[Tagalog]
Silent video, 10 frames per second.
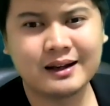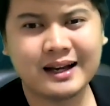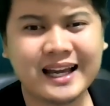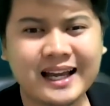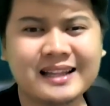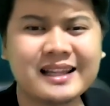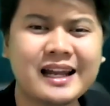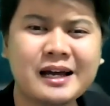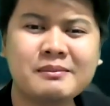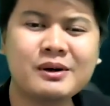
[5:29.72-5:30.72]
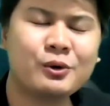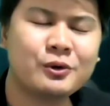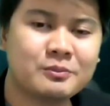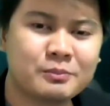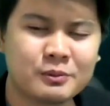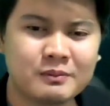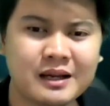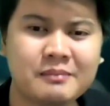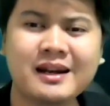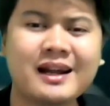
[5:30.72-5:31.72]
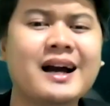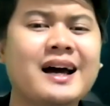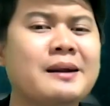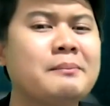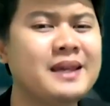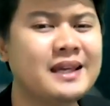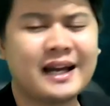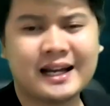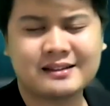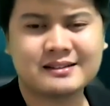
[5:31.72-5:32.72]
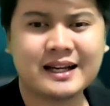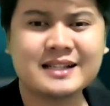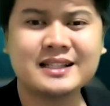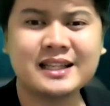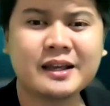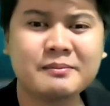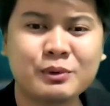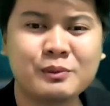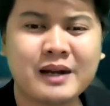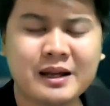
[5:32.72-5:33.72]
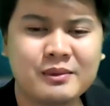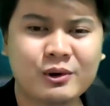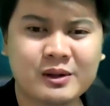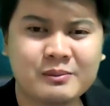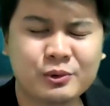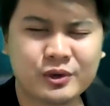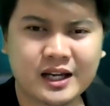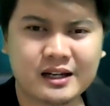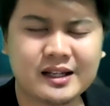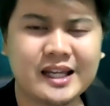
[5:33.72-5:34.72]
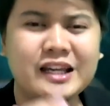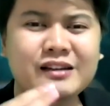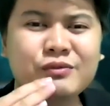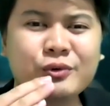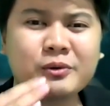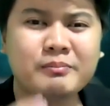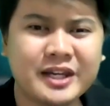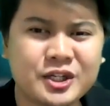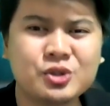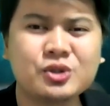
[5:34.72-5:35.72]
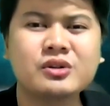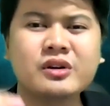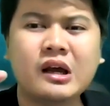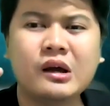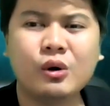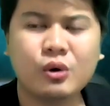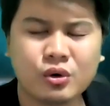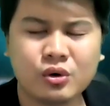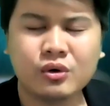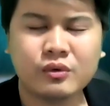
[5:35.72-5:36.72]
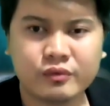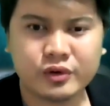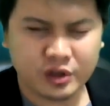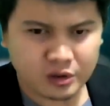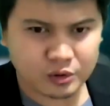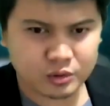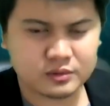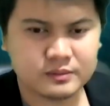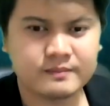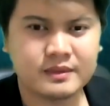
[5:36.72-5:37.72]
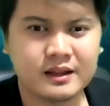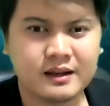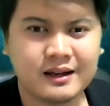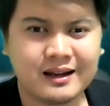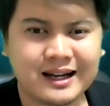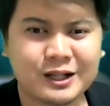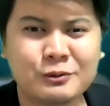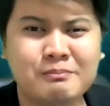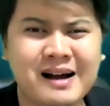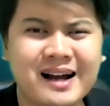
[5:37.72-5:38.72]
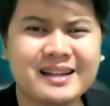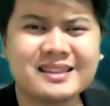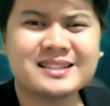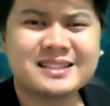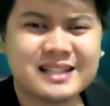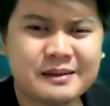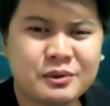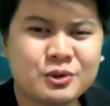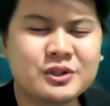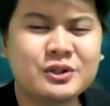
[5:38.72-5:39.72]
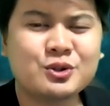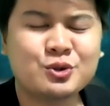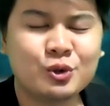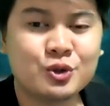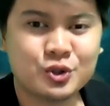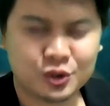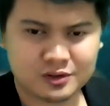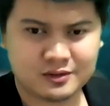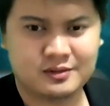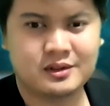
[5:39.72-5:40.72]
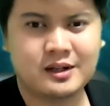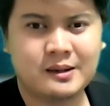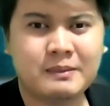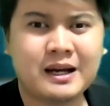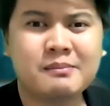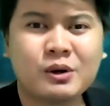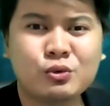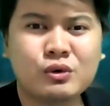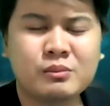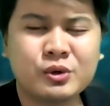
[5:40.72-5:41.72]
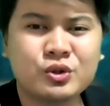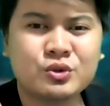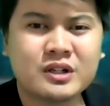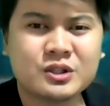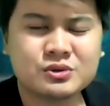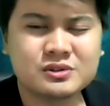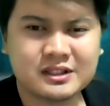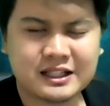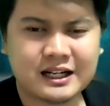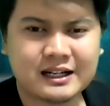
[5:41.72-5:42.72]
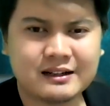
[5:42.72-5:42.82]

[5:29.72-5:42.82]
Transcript: Kaya nga nalaman ko yung problema ng karamihan kasi naging problema ko rin po yan. Information overload. At kung bakit nasasabi ko sa iyo solusyon para makuha mo yung resulta.